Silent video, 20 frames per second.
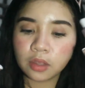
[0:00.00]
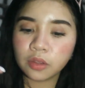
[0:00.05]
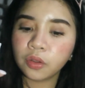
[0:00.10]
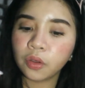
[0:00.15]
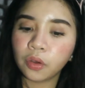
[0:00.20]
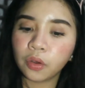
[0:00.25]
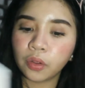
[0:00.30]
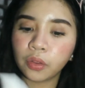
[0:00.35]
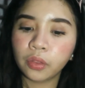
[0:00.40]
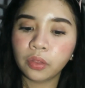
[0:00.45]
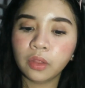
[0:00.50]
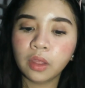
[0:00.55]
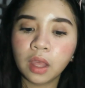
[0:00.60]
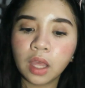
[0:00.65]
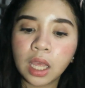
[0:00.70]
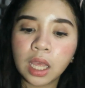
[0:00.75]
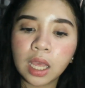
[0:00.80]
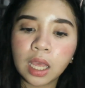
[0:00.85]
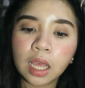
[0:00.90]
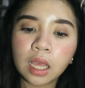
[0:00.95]
yon
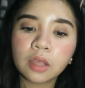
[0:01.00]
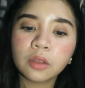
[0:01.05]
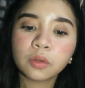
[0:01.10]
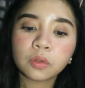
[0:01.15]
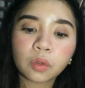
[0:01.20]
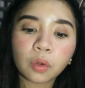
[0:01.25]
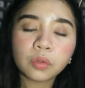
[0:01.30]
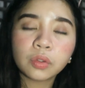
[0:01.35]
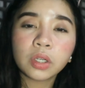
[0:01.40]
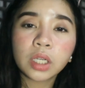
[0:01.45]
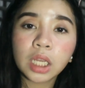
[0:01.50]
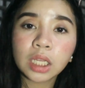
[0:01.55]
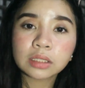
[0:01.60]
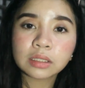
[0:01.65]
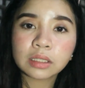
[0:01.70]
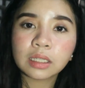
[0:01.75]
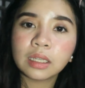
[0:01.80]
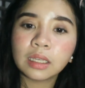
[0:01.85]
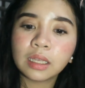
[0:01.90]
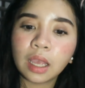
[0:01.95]
Yung toner
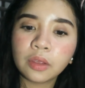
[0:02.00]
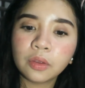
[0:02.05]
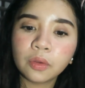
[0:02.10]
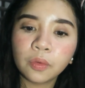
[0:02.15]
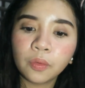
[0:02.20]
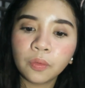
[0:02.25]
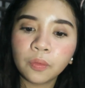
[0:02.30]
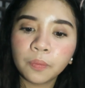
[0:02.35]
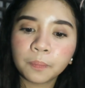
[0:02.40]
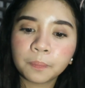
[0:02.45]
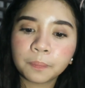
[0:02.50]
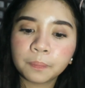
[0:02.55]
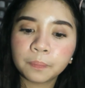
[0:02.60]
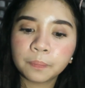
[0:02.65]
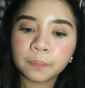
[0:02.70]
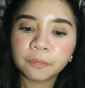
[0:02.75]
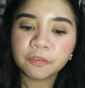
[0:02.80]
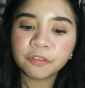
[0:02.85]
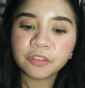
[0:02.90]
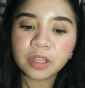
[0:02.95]
lang talaga yung
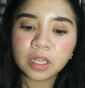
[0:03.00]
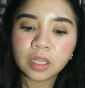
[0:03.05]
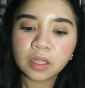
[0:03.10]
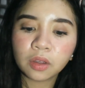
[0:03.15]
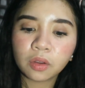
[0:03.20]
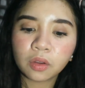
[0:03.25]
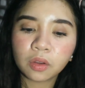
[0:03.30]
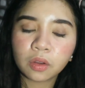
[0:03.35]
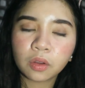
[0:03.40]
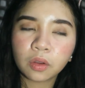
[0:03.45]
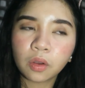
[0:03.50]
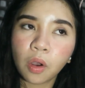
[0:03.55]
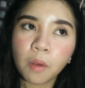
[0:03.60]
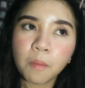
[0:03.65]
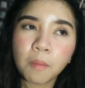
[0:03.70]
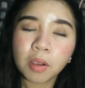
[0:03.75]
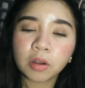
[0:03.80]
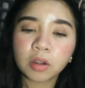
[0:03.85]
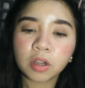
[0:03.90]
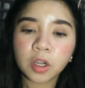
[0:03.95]
feeling ko
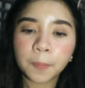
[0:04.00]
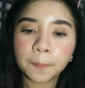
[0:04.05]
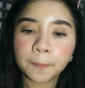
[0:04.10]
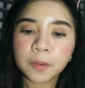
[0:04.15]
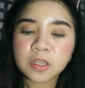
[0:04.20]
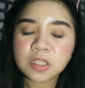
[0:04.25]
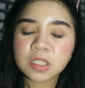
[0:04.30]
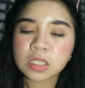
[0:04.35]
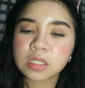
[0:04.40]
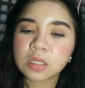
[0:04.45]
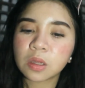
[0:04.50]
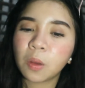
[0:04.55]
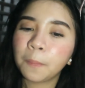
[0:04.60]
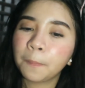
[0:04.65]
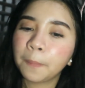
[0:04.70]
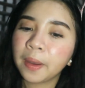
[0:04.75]
mag-repurchase ako.